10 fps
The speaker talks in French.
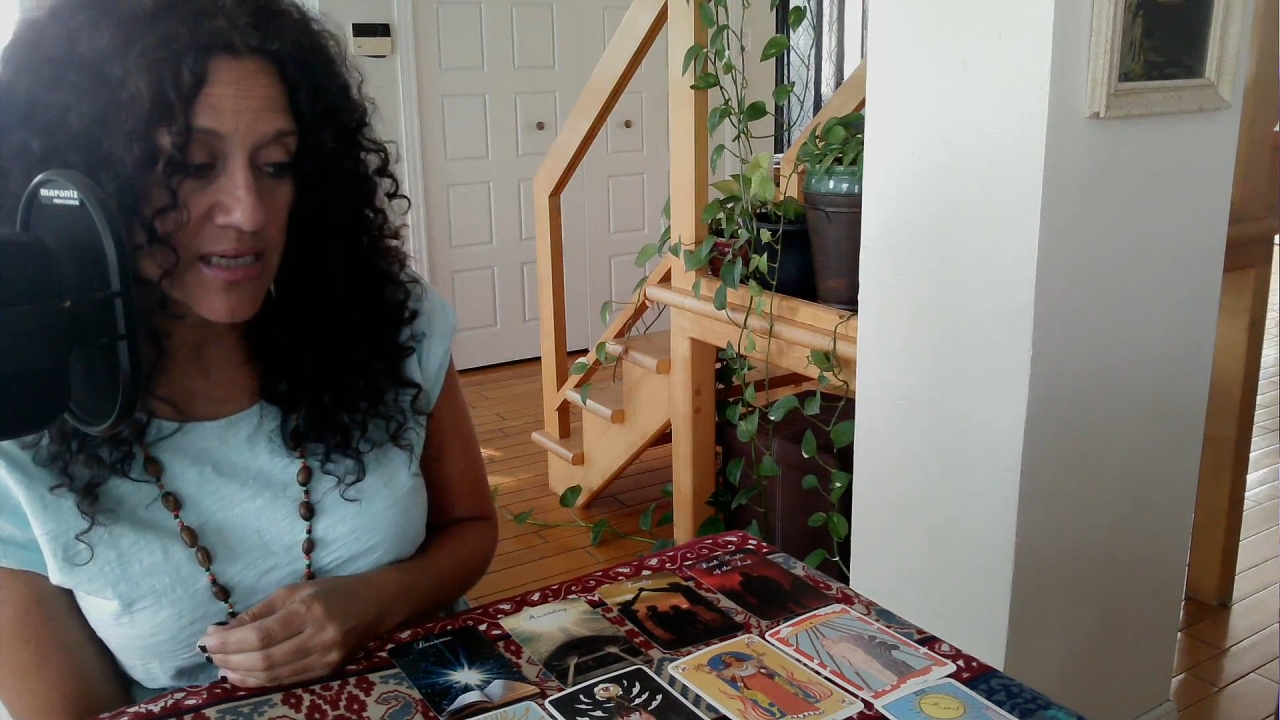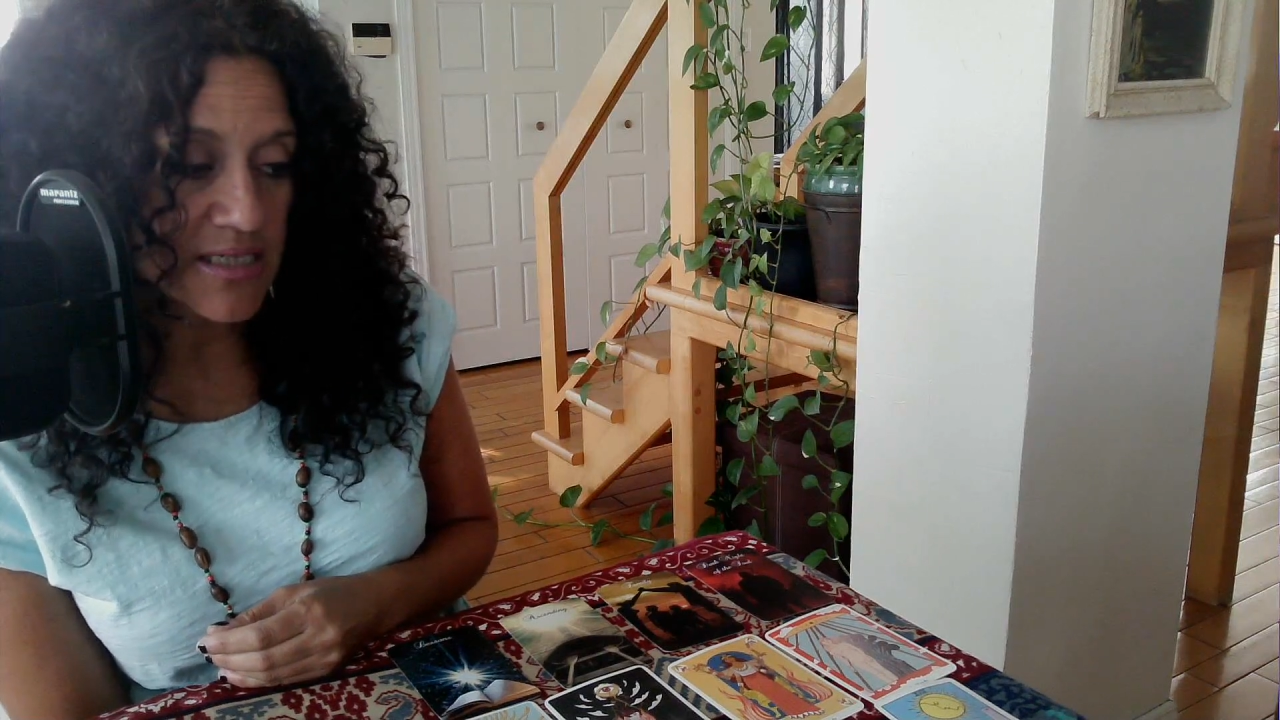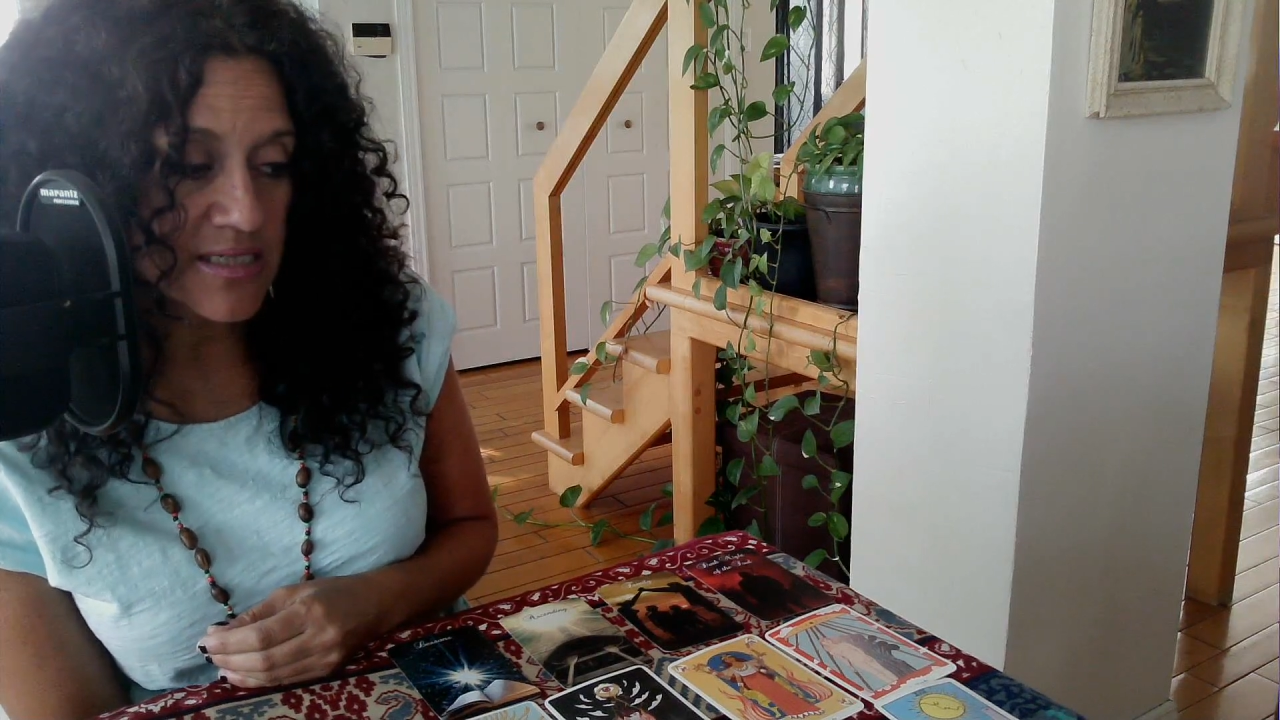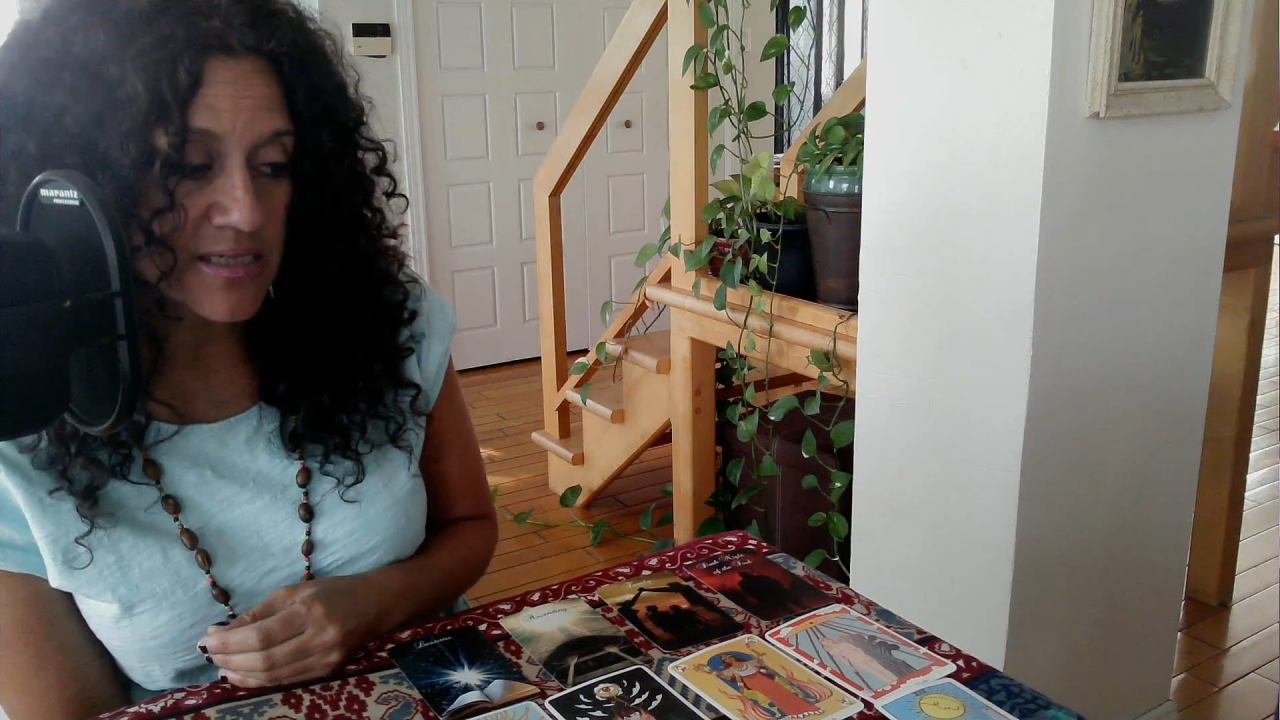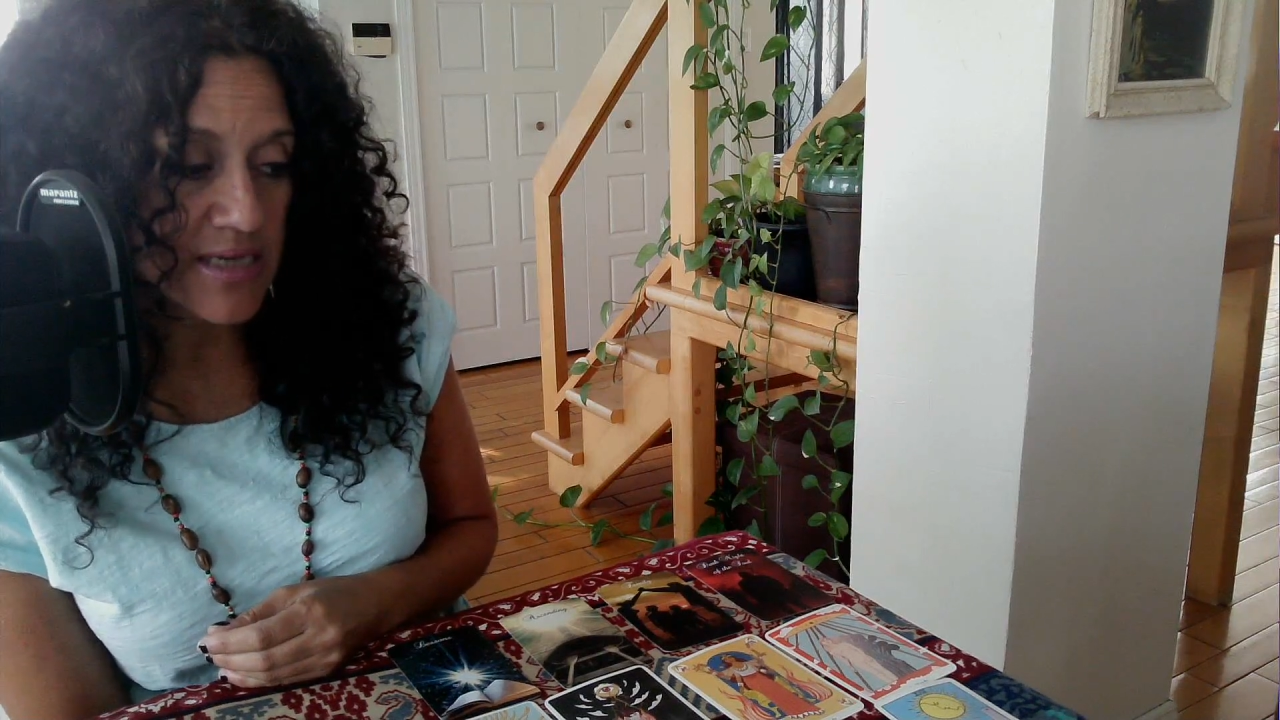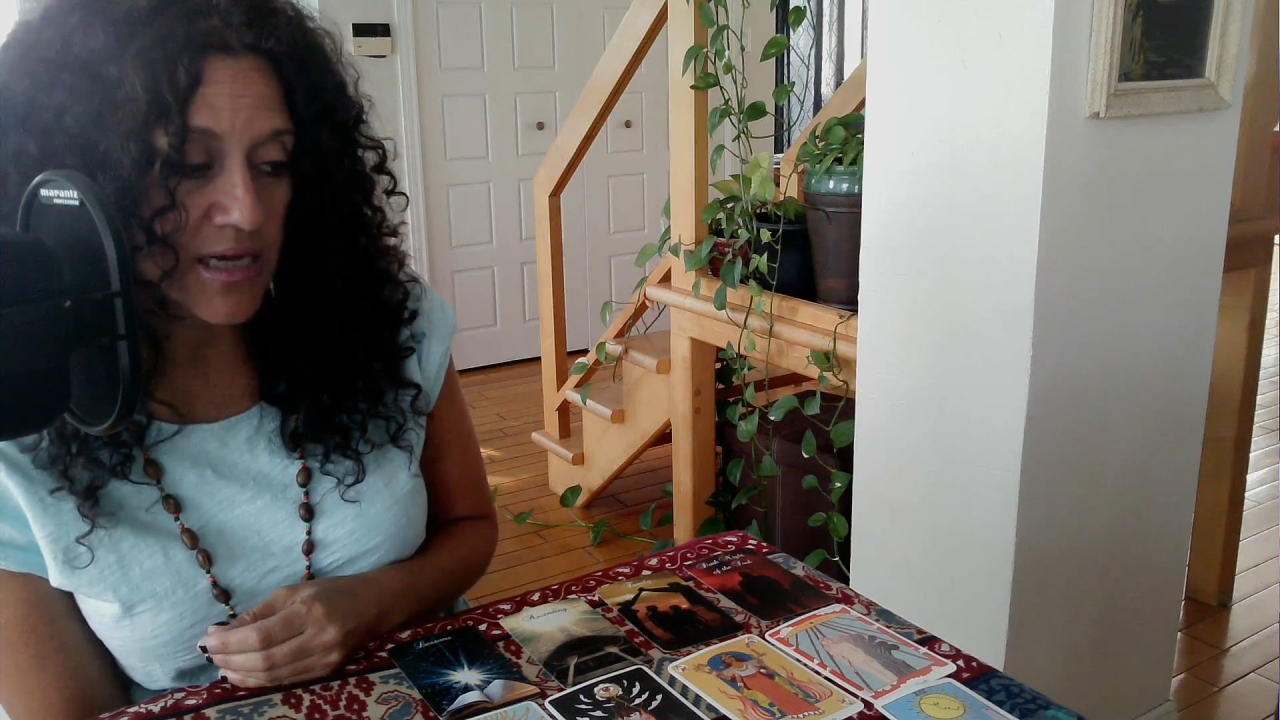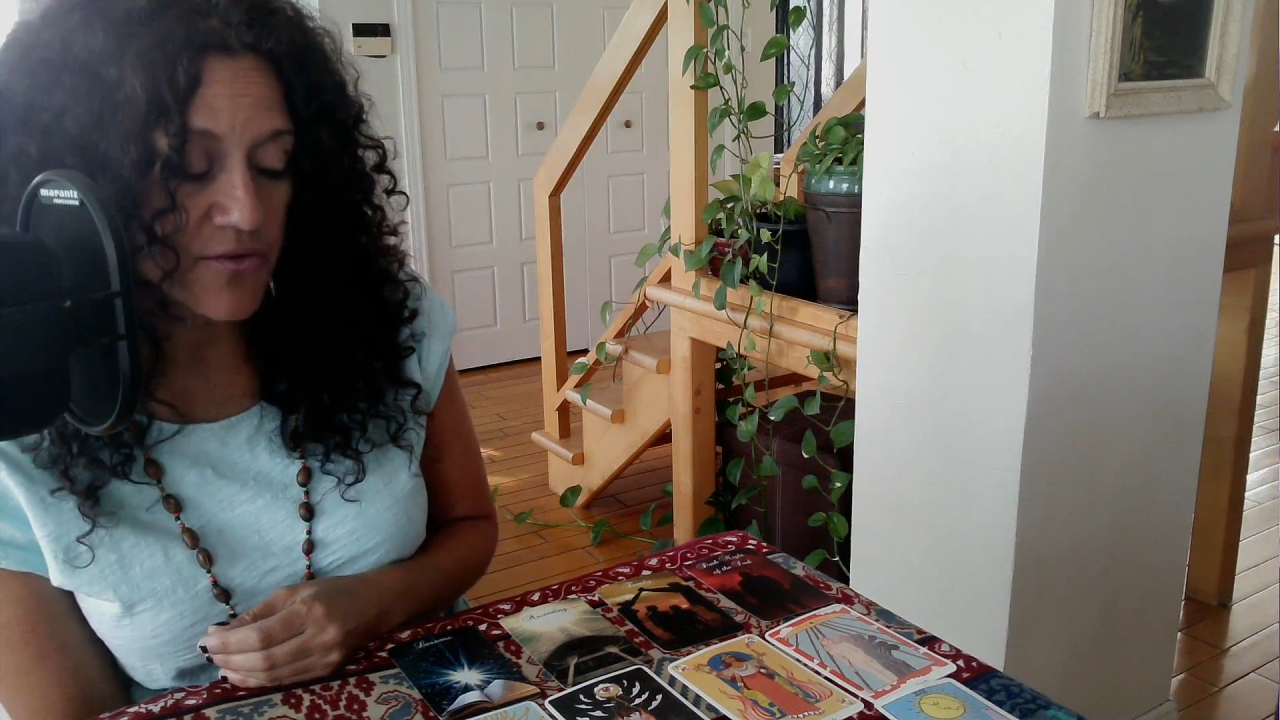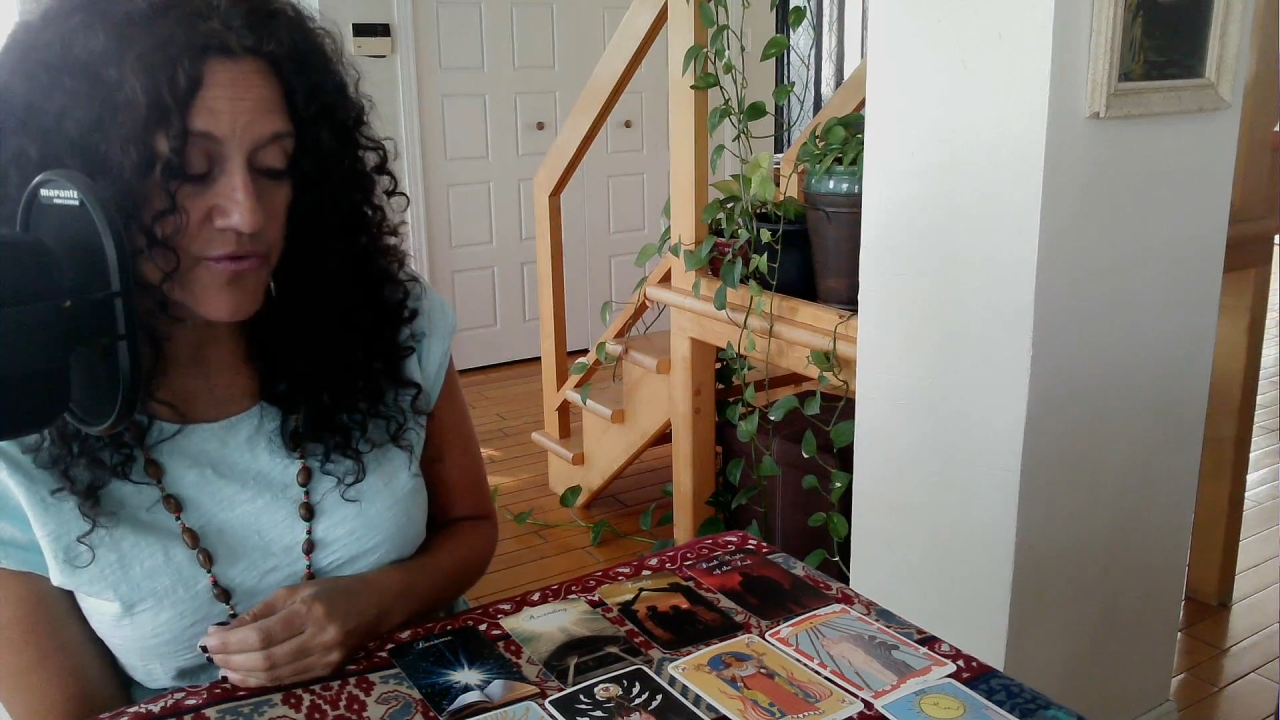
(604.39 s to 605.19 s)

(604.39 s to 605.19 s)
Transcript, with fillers: qu'est-ce qui s'en